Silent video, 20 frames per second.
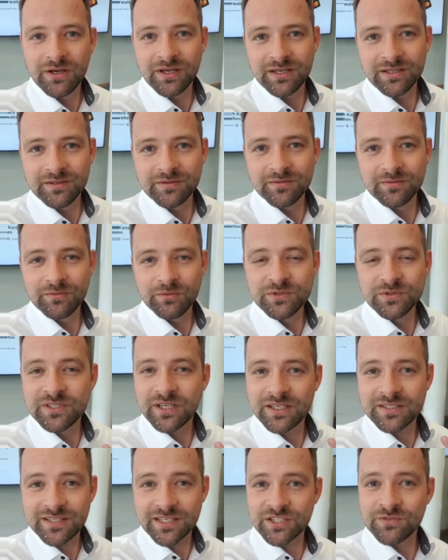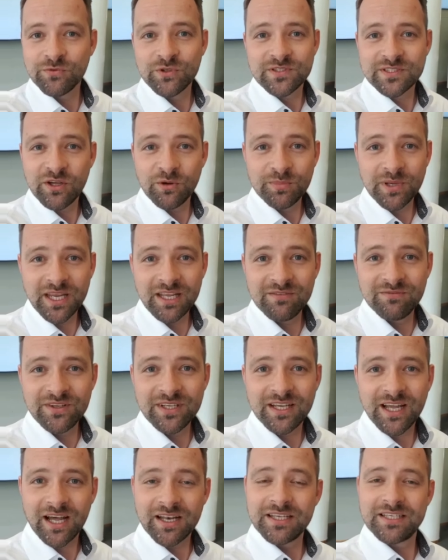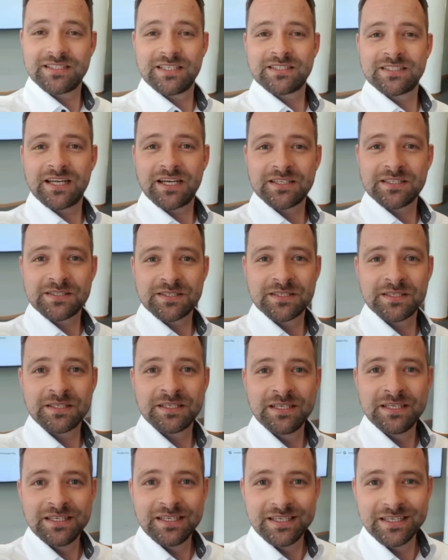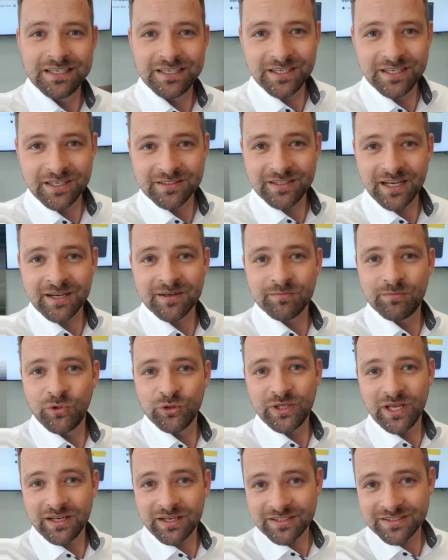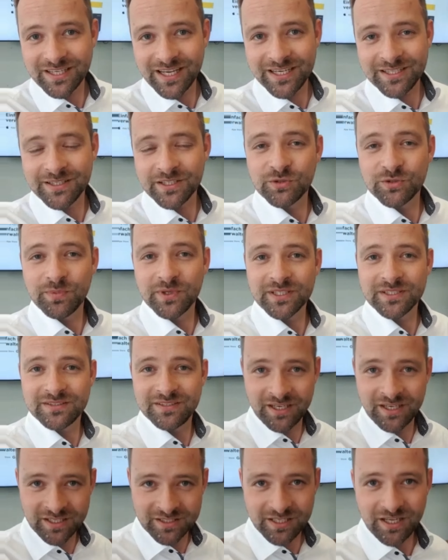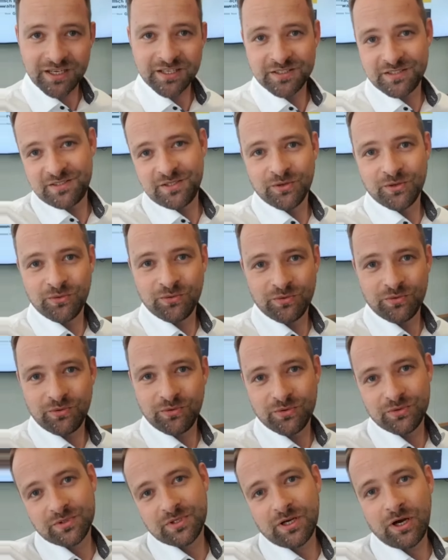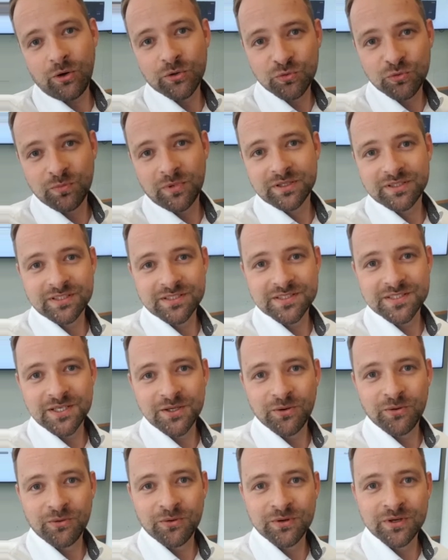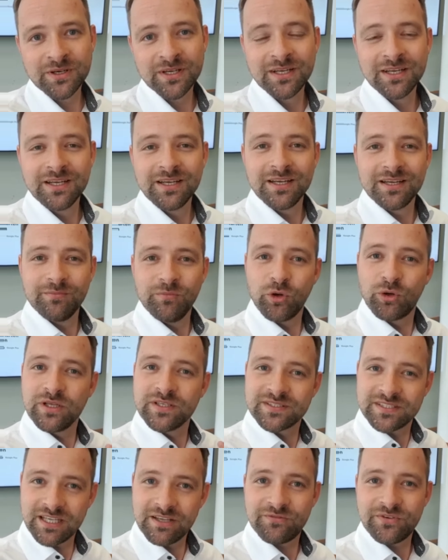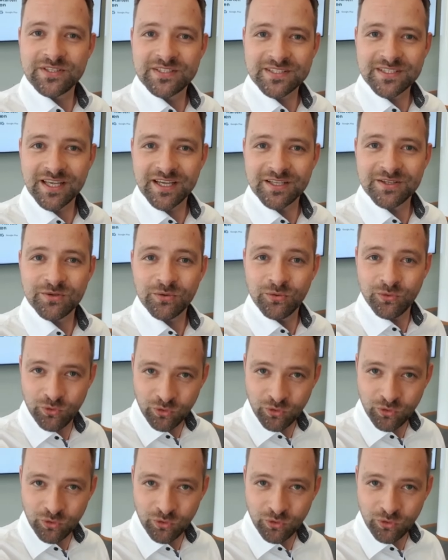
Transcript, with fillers: In unserer Session wird es darum gehen, wie kann ich das Ganze äh, dank moderner Technik, sprich Digitalisierung und Automatisierung, möglichst effizient und